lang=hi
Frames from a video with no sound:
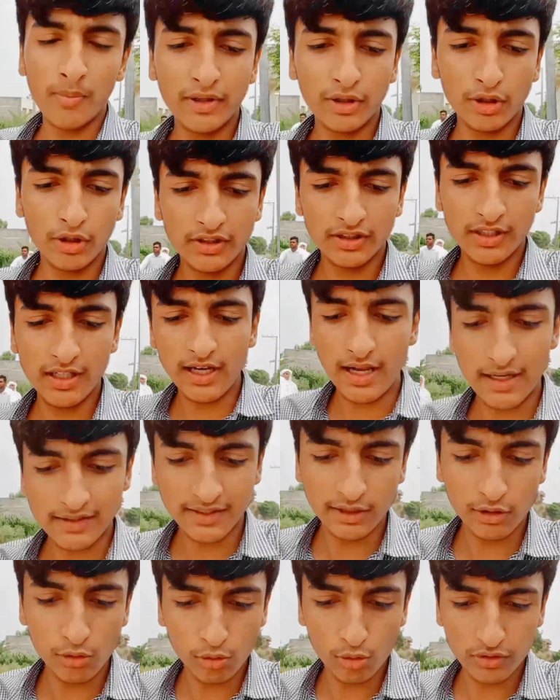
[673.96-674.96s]
मैंने
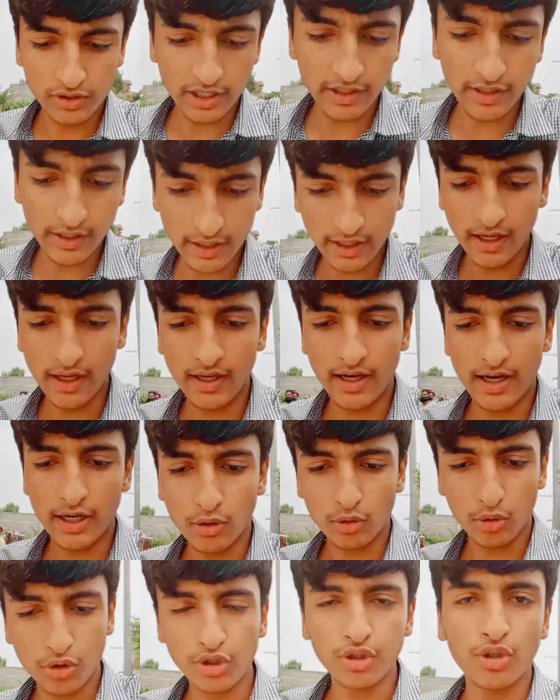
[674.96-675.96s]
दलासे तो लुसे दिए हैं
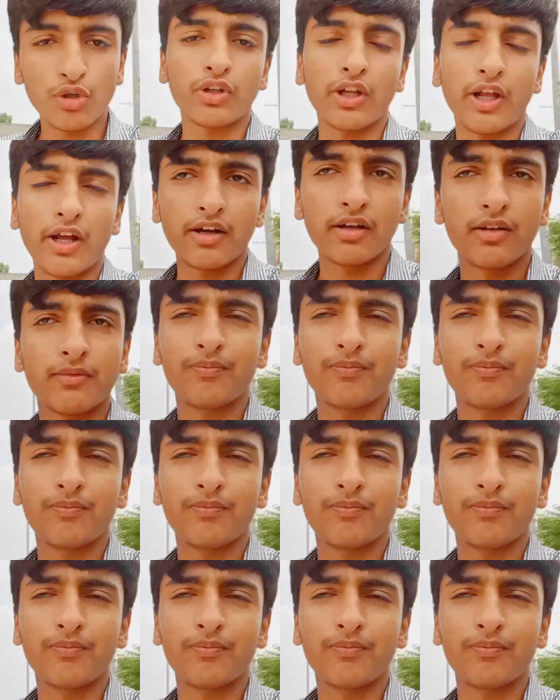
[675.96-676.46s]
यार कुछ नहीं होता